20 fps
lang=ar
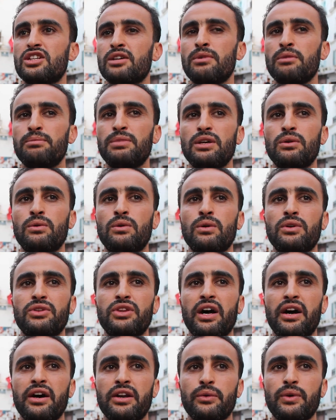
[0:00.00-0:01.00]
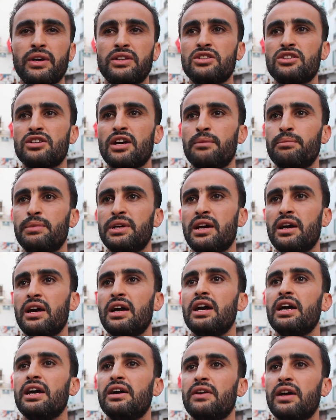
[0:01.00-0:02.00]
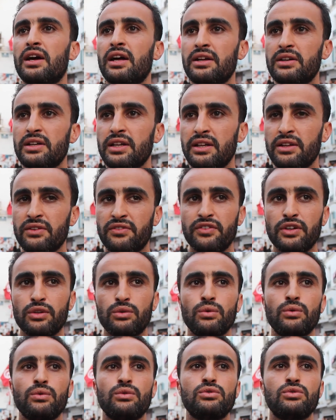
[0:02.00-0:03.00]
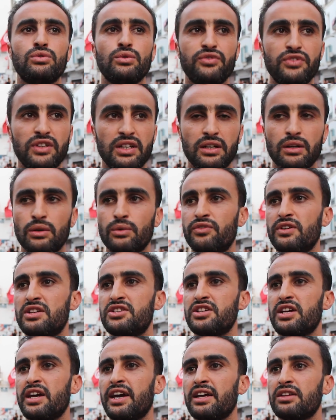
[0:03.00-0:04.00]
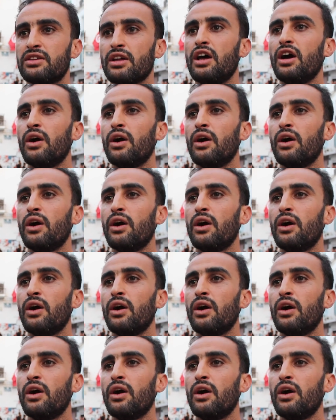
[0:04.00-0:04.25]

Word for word: الشبابيه وكل التحركات الشعبيه في تونس وفي وفي الجهات